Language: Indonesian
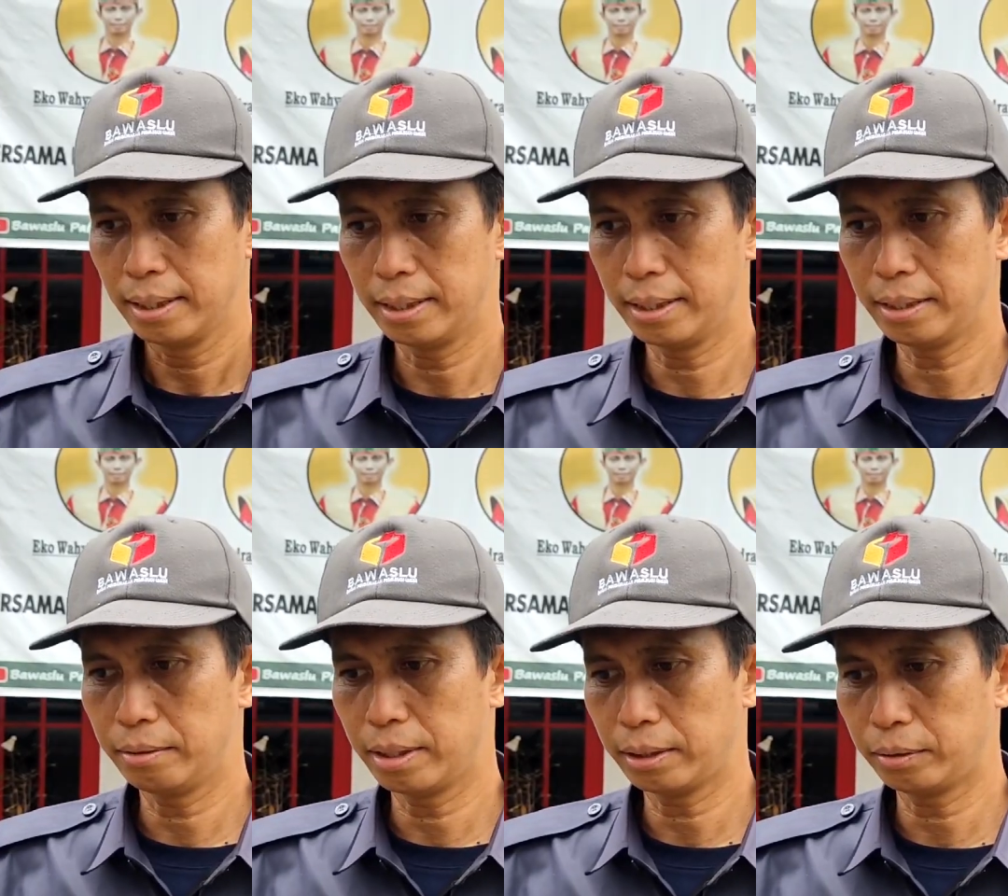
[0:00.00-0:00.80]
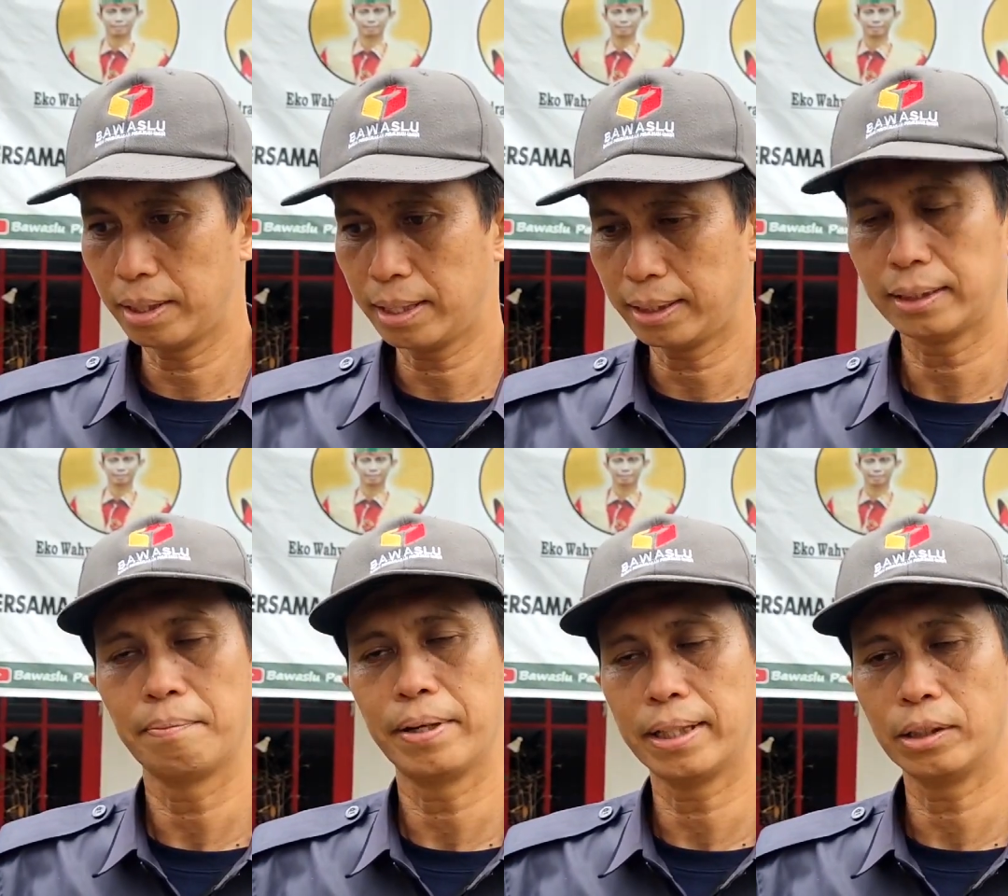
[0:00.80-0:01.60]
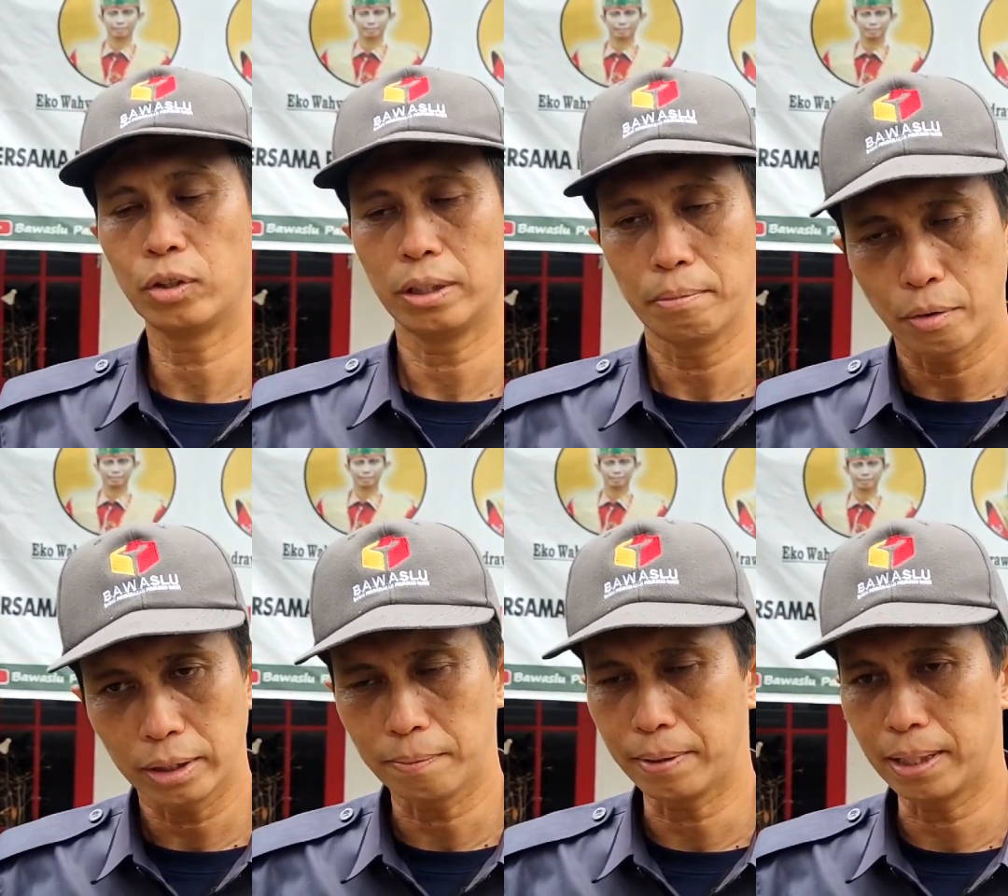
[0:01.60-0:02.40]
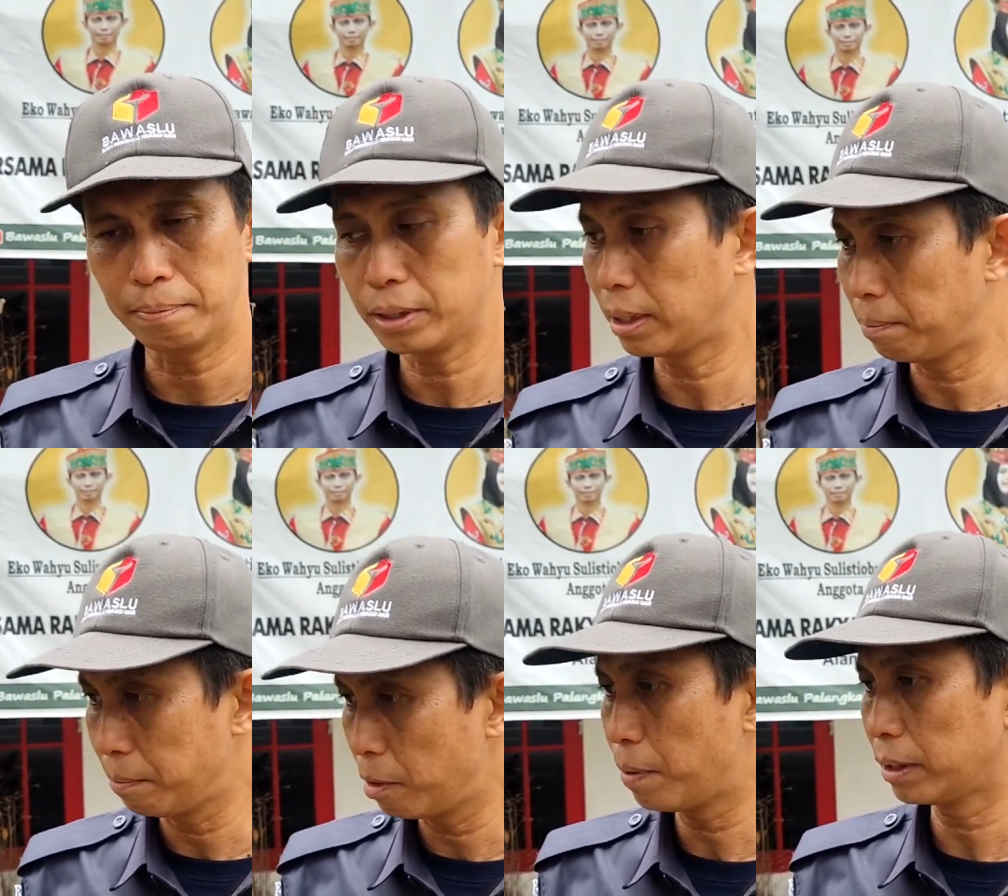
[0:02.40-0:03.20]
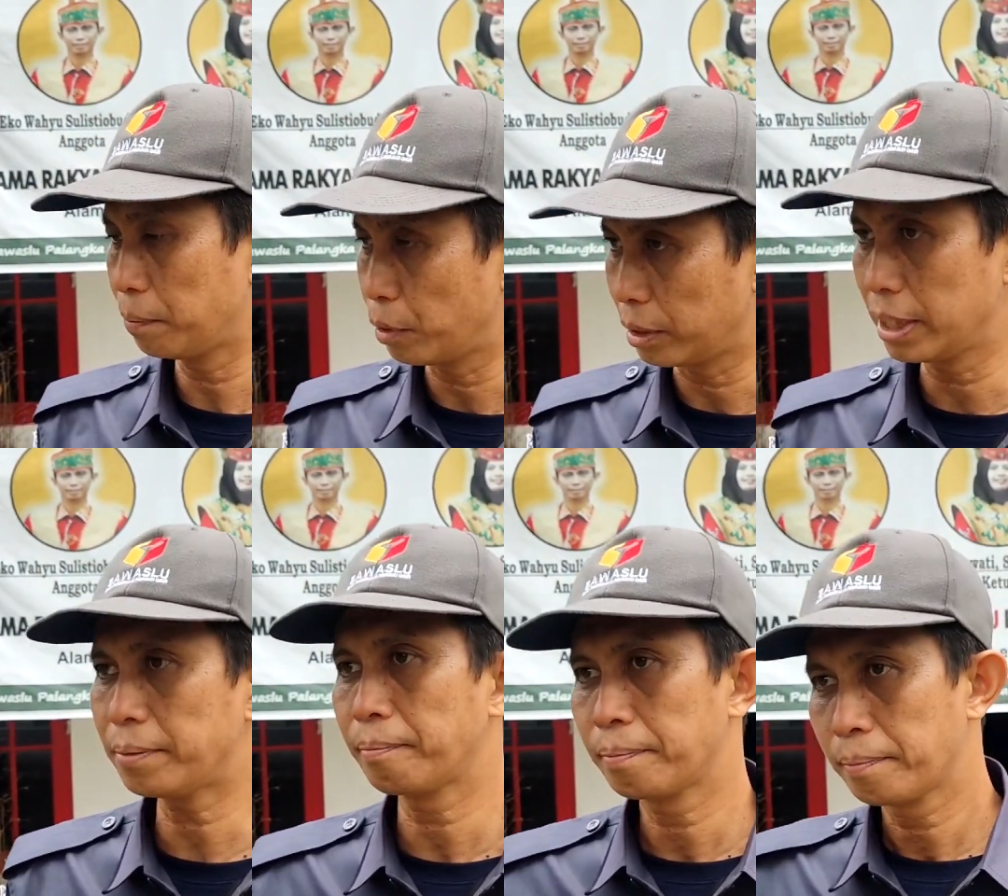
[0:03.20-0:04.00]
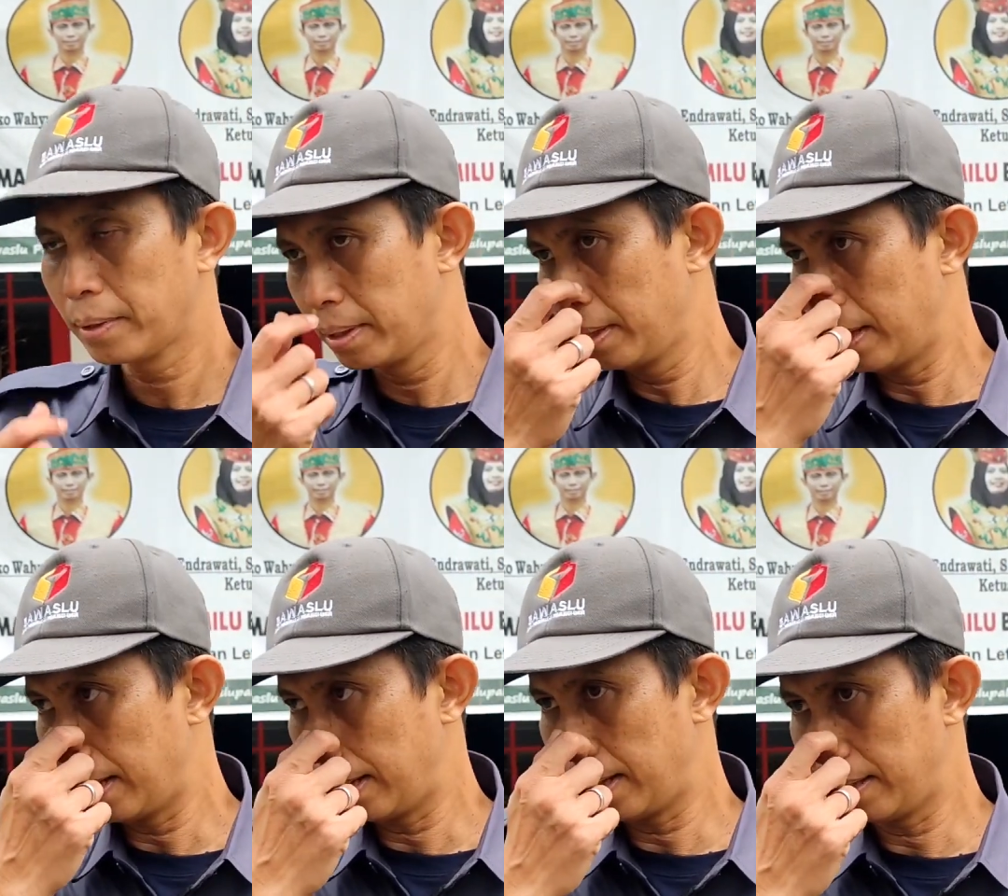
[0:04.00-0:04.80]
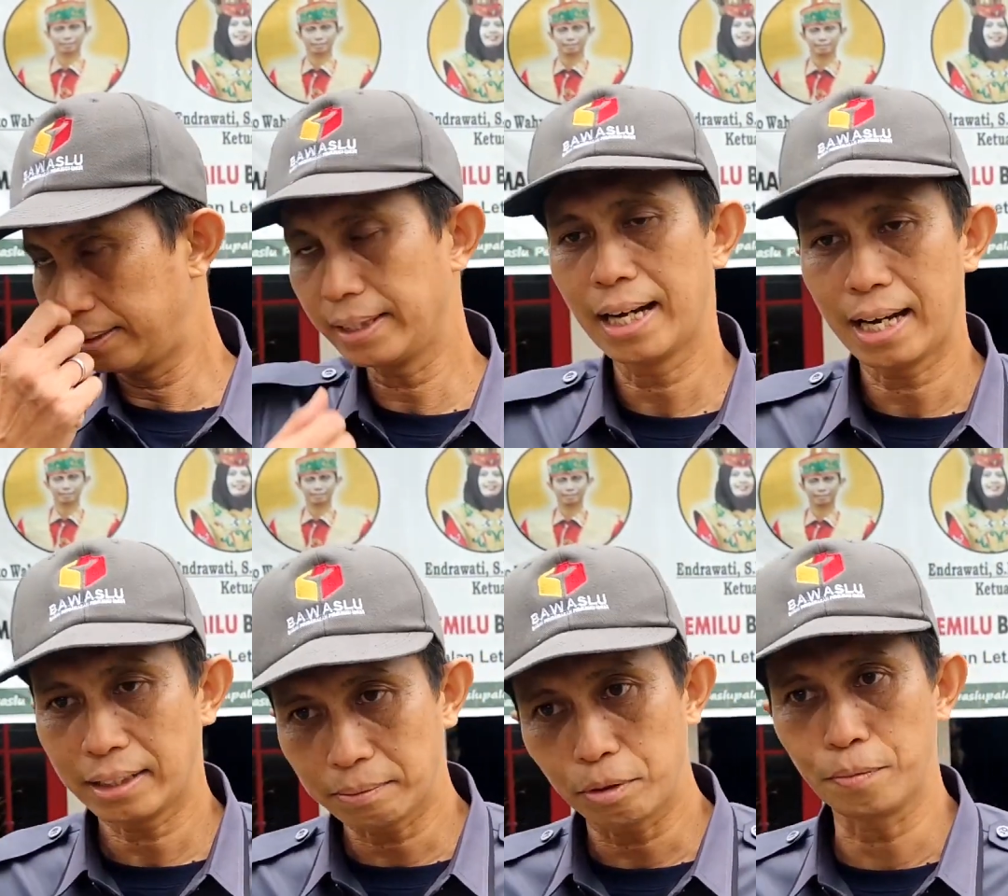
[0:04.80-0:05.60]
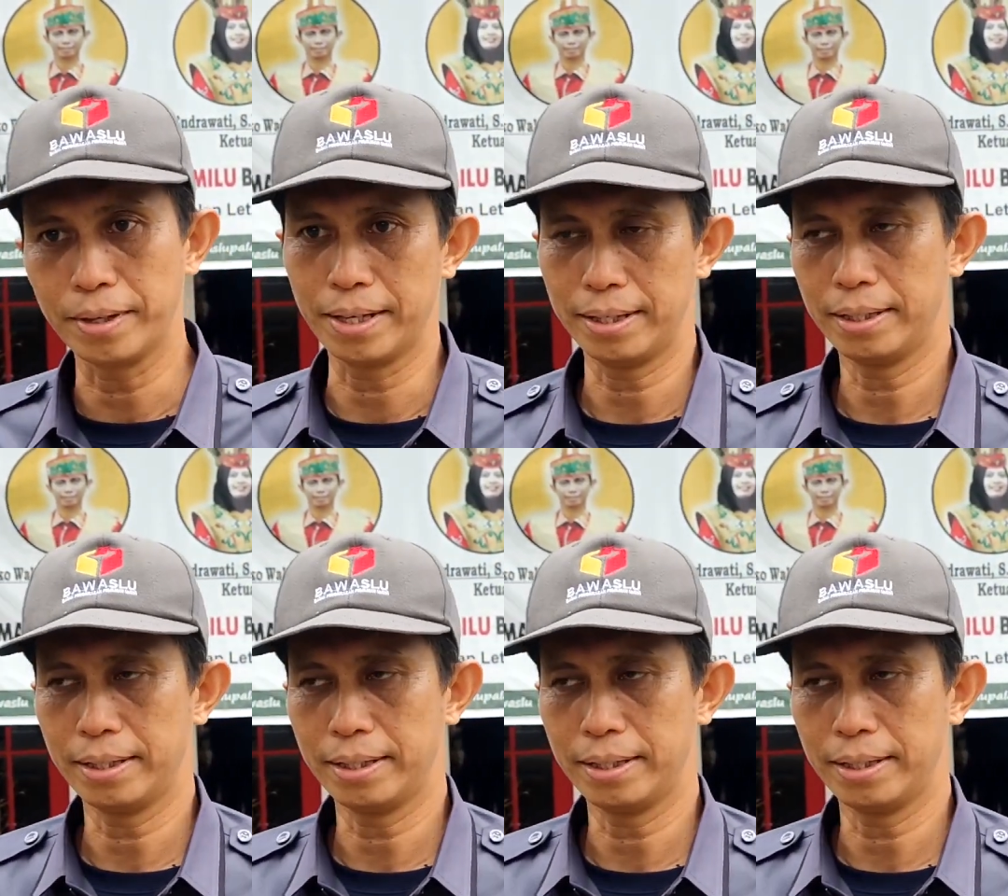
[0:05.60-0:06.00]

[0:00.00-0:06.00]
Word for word: ini juga sudah kita sampaikan setimbawan kepada peserta pemilu partai politik uh, tiga hari sebelumnya.